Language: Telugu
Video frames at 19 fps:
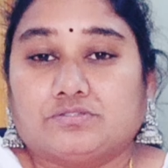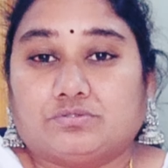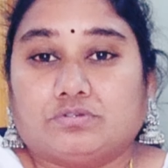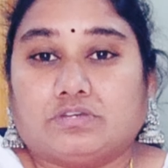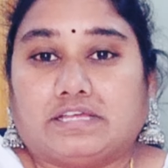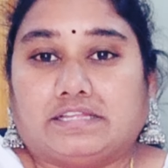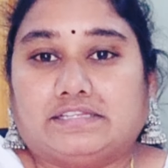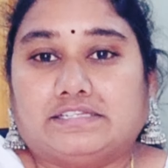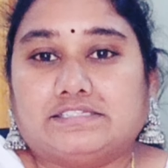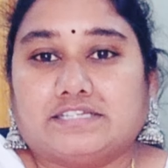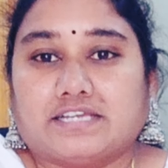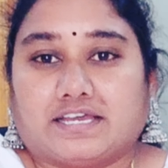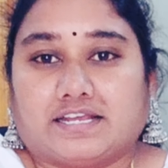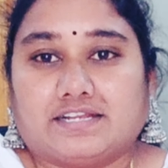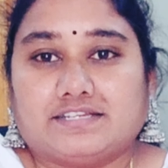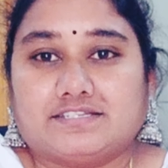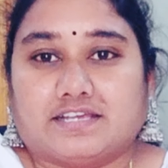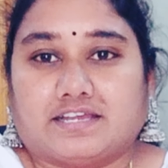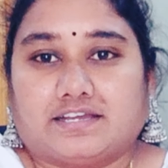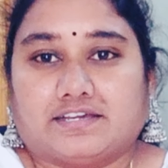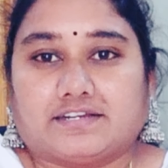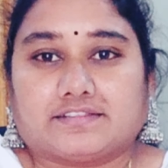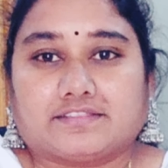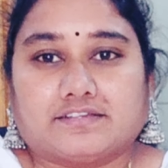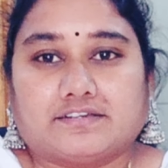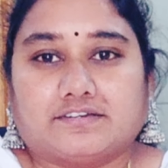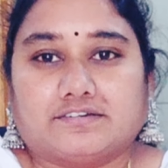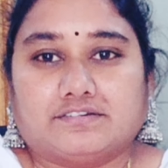సో అది చాలా
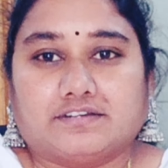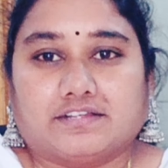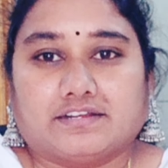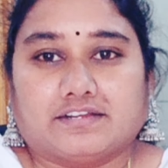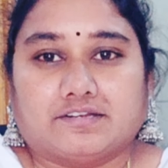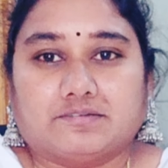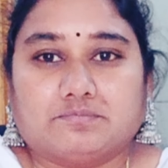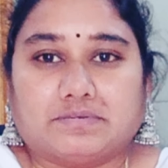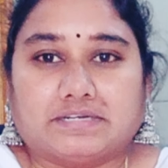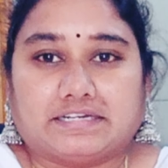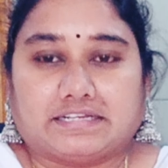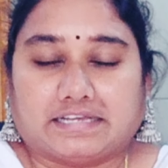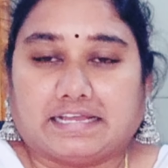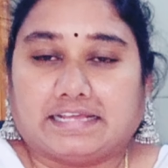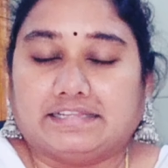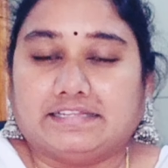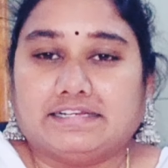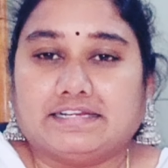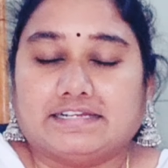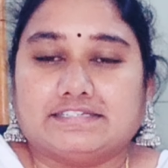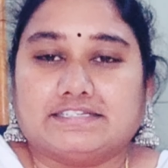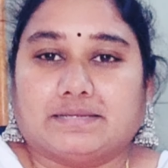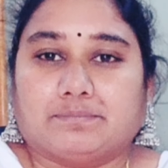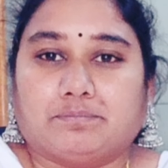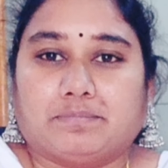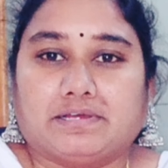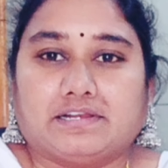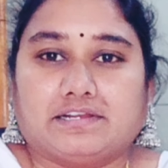జాగ్రత్తగా ఉండాలన్నమాట అది నేను
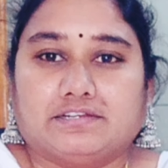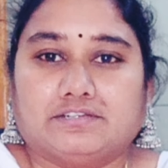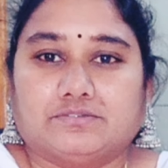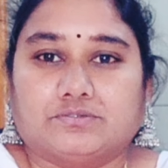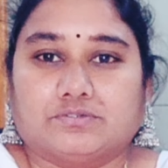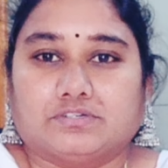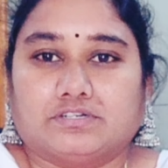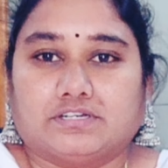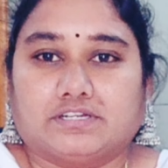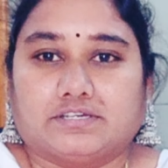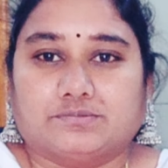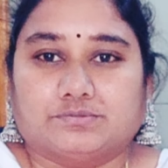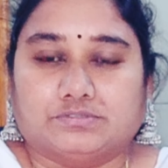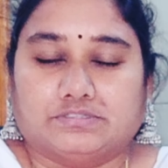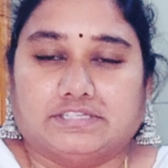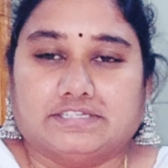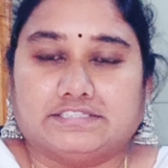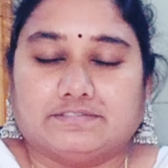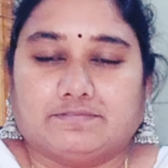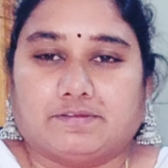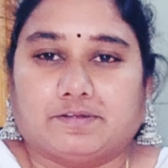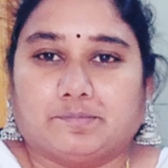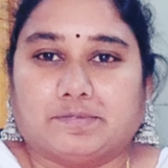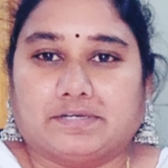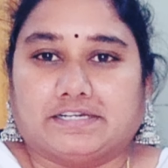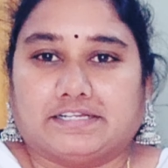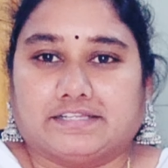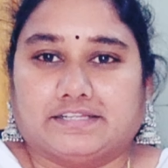చెప్పాలనుకున్న ఉద్దేశం
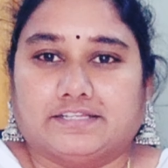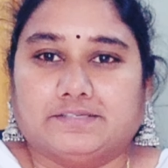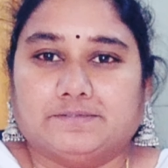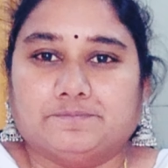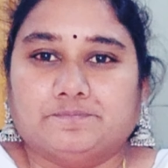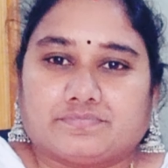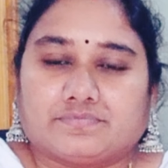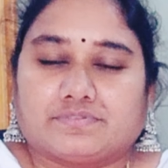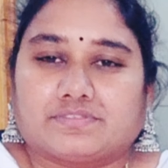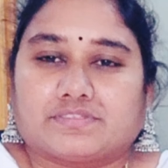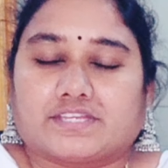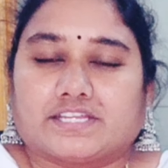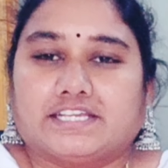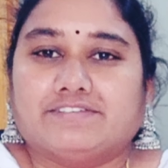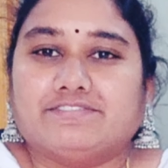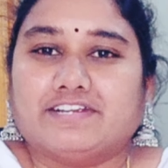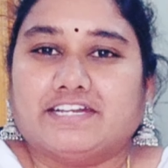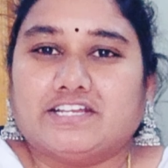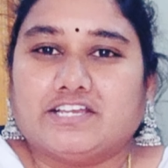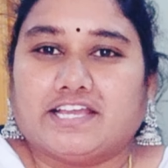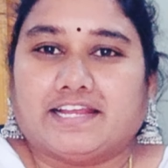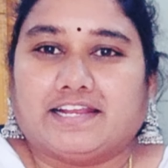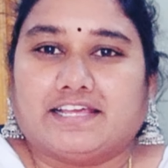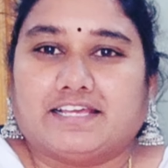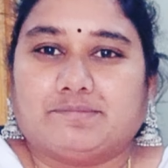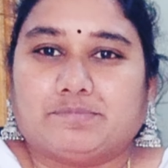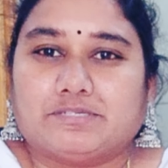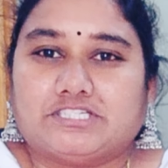అనమాట ఇది ఈ వీడియో
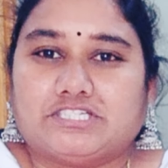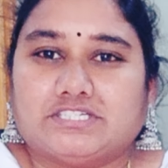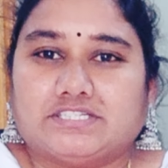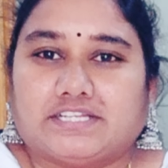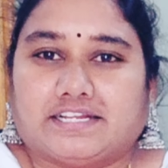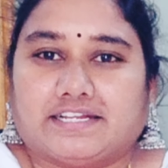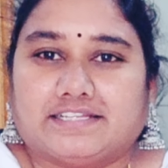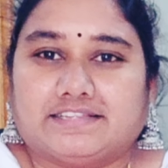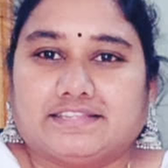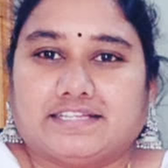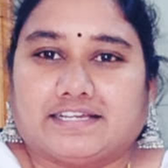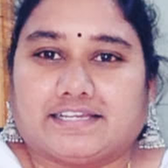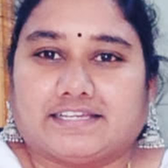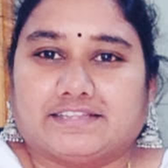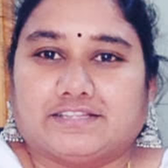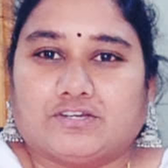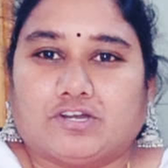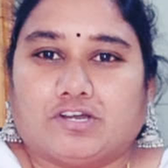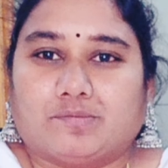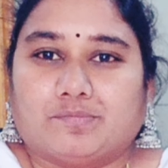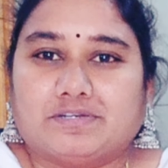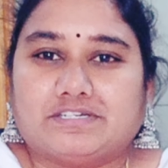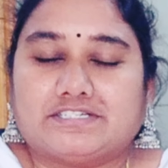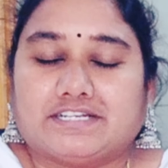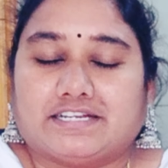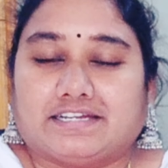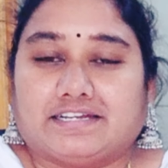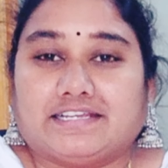ఎలా అనిపించింది అనేది నాకు కింద
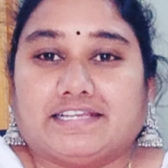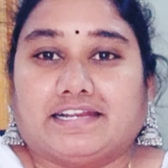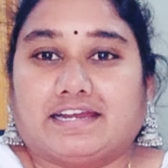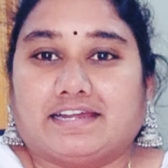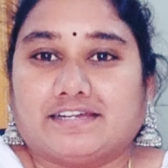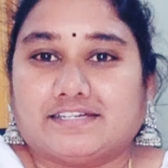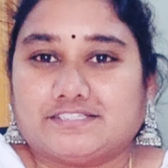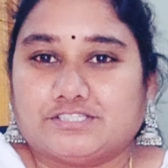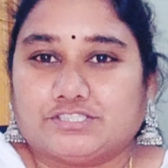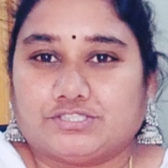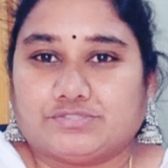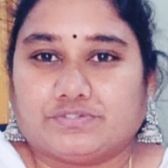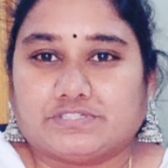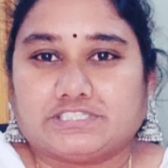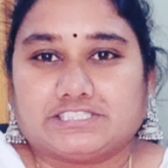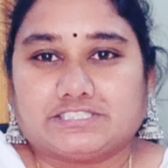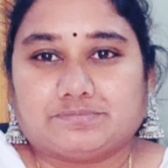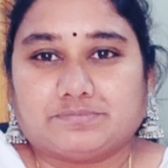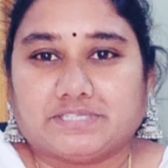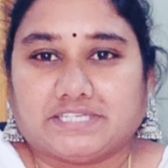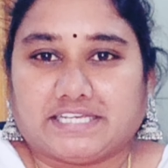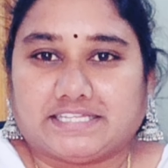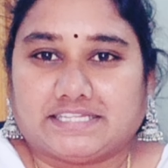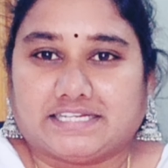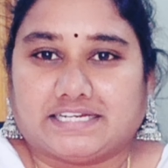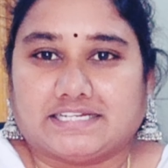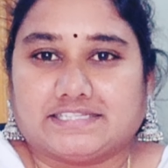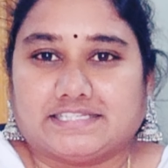కామెంట్ చేయండి ఇలాంటి సిచ్యువేషన్స్ మీకు
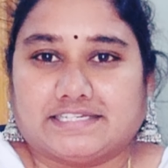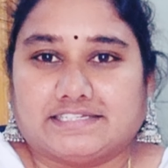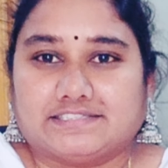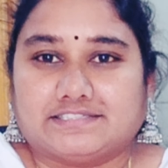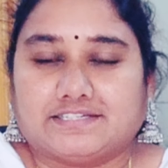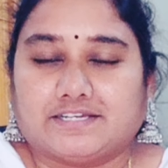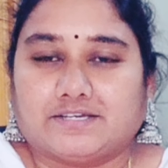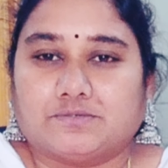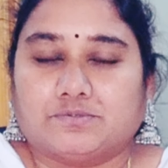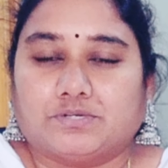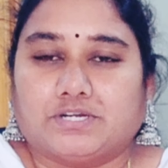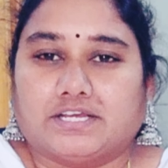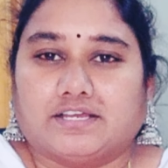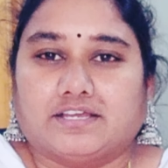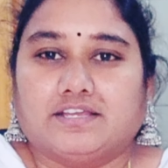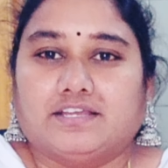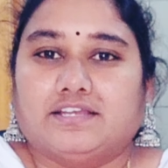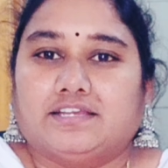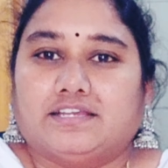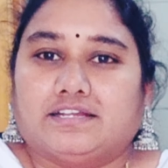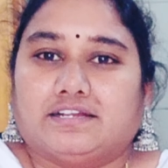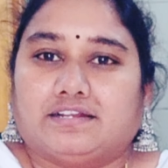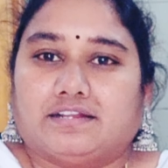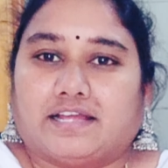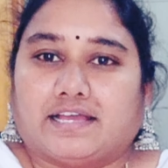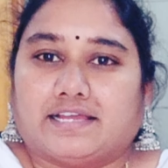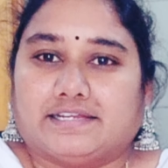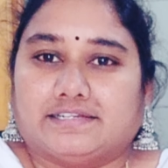ఏదన్నా తెలిసినా కూడా
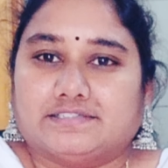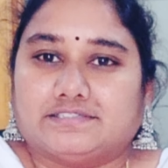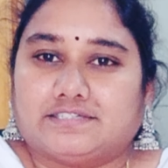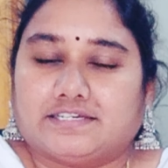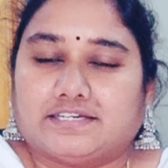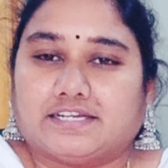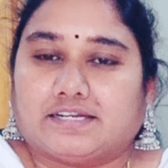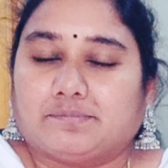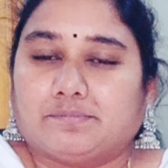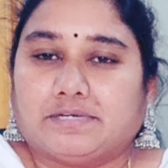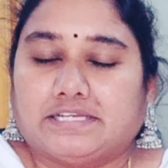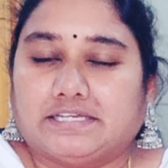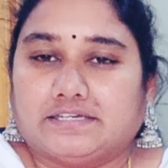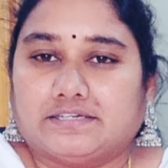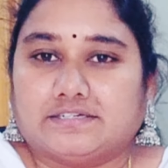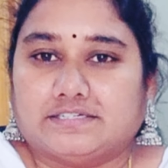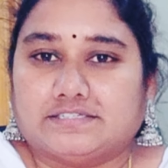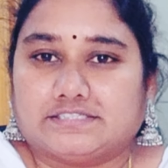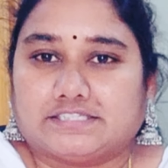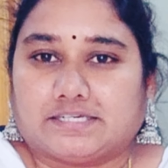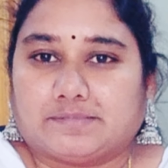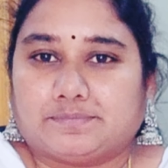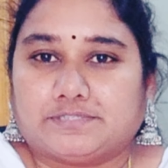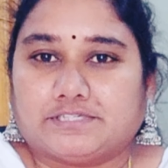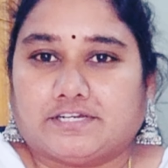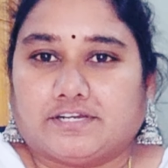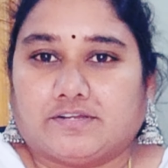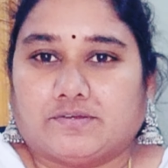నా ఇన్స్టాగ్రామ్ లింక్
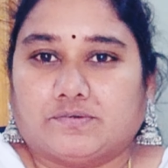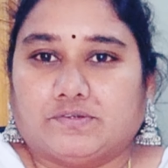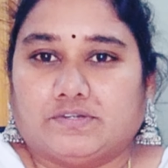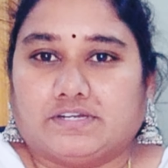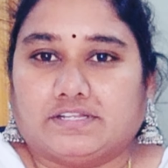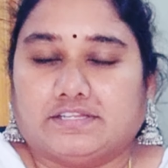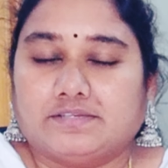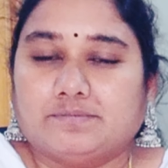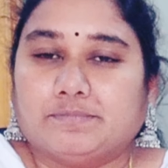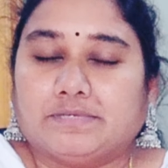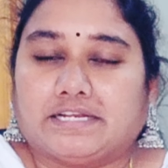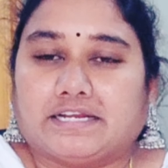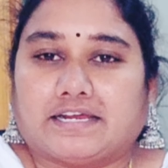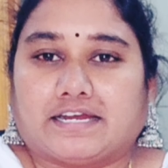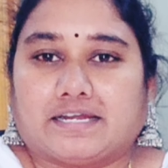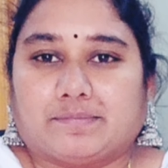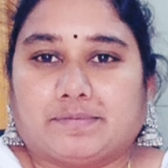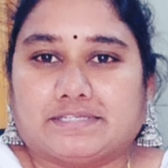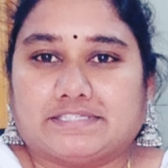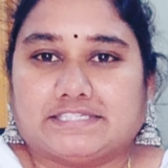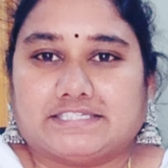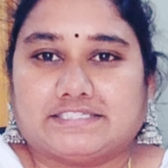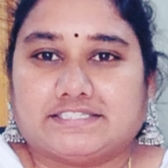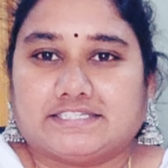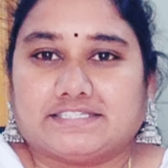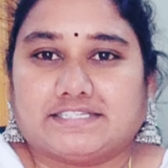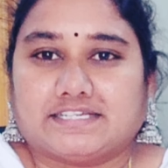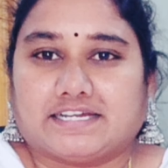డిస్క్రిప్షన్లో ఉంటుంది మీరు అక్కడ
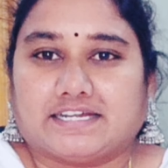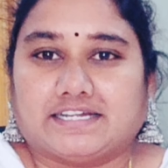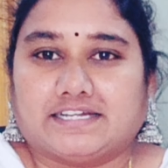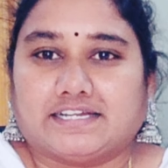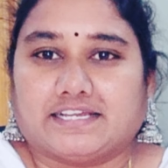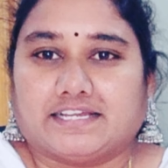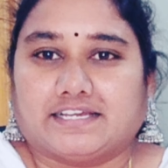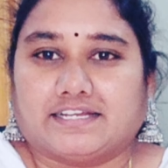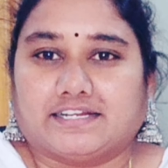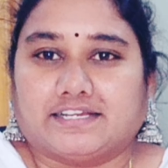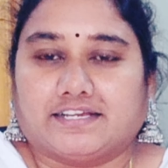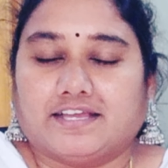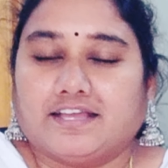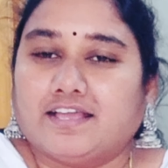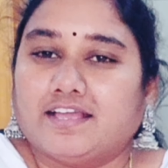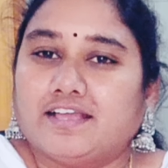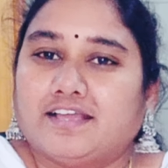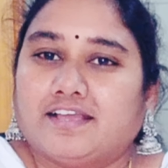మెసేజ్ చేశారంటే కనుక